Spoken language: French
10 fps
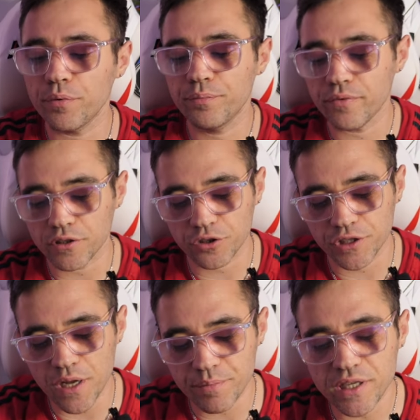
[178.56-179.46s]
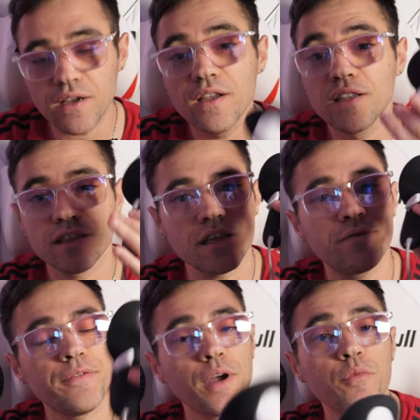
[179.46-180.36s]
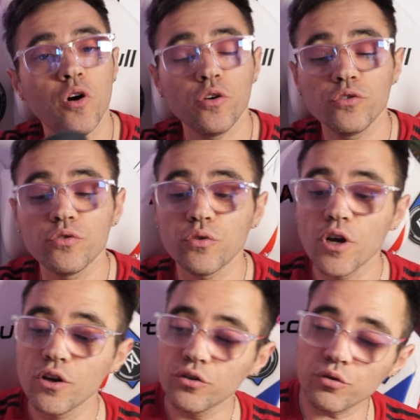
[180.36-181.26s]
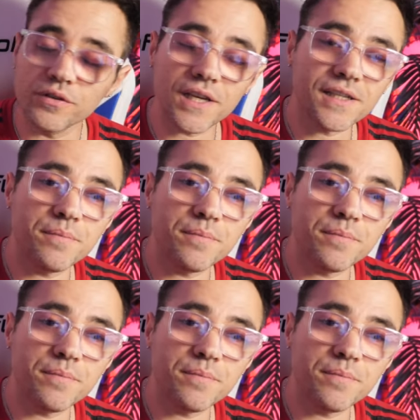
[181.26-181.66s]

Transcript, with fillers: pour pouvoir changer la pile. Ça se fait vraiment en deux-deux. Donc ça,